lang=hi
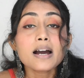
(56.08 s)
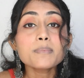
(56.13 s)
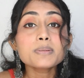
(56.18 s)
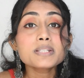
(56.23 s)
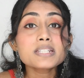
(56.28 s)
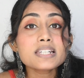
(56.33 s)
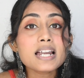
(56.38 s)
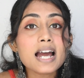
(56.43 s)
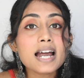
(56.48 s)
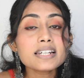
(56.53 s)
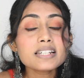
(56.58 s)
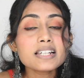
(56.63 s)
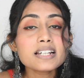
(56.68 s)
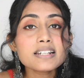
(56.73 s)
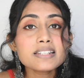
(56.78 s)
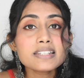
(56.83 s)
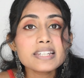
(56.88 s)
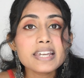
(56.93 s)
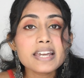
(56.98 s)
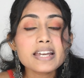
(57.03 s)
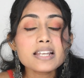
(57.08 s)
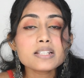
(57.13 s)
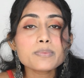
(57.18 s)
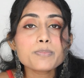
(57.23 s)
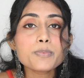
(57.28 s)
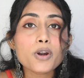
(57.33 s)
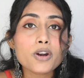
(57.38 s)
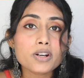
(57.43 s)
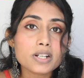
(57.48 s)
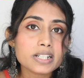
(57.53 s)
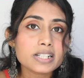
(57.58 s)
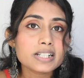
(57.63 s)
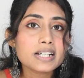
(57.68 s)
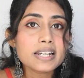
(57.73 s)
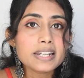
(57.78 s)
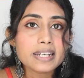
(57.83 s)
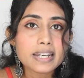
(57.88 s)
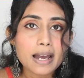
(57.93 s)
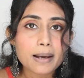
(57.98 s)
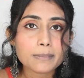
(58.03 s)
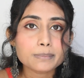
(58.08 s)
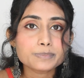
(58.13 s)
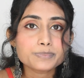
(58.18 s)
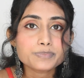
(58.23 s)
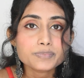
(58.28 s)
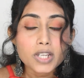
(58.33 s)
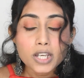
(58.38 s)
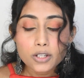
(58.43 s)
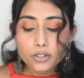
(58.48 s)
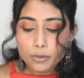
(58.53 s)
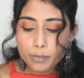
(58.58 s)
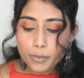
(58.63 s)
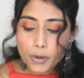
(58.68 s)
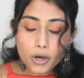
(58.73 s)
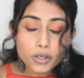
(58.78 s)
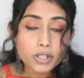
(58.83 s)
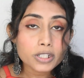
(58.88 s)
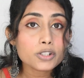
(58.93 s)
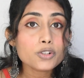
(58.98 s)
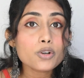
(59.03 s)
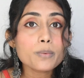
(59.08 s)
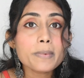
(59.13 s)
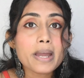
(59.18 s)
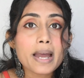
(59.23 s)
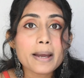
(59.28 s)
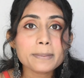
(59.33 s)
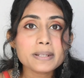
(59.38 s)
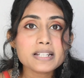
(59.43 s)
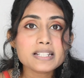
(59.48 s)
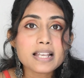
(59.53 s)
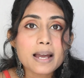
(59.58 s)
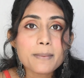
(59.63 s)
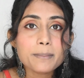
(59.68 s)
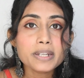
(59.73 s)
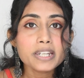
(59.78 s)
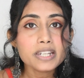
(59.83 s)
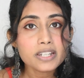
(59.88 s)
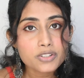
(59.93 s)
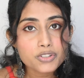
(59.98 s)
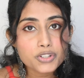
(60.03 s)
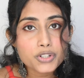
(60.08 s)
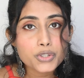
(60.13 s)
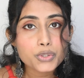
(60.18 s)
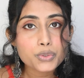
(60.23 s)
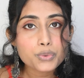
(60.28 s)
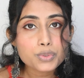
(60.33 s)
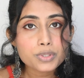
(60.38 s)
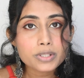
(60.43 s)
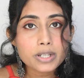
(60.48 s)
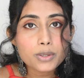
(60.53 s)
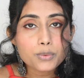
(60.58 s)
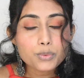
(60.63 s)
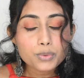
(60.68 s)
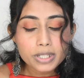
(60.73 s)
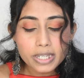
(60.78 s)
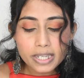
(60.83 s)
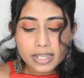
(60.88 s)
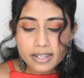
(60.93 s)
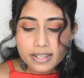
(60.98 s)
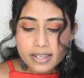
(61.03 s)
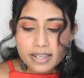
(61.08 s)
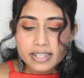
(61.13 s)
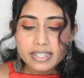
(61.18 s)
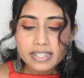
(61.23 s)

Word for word: अब स्टार्ट करते हैं इस प्रोडक्ट का नाम तो प्रोडक्ट को मैं आपके सामने इंट्रोड्यूस करूँगी